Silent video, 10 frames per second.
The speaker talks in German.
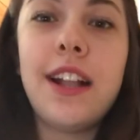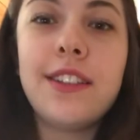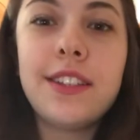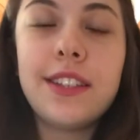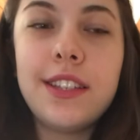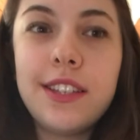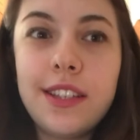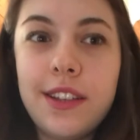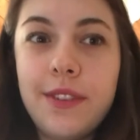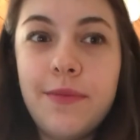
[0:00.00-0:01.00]
Also es
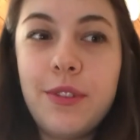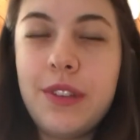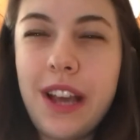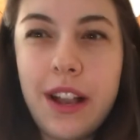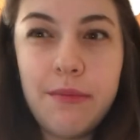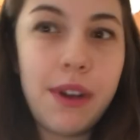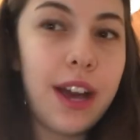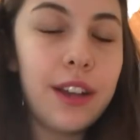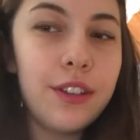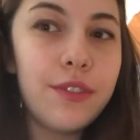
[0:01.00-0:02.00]
ist ähm, total
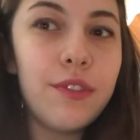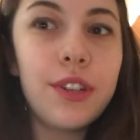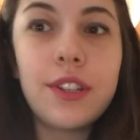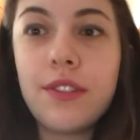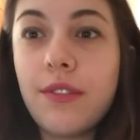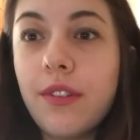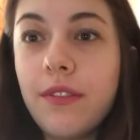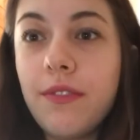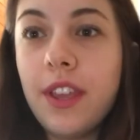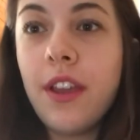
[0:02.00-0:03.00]
magisch, wirkt es
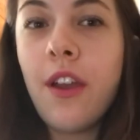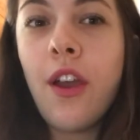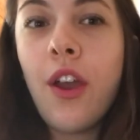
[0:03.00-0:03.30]
irgendwie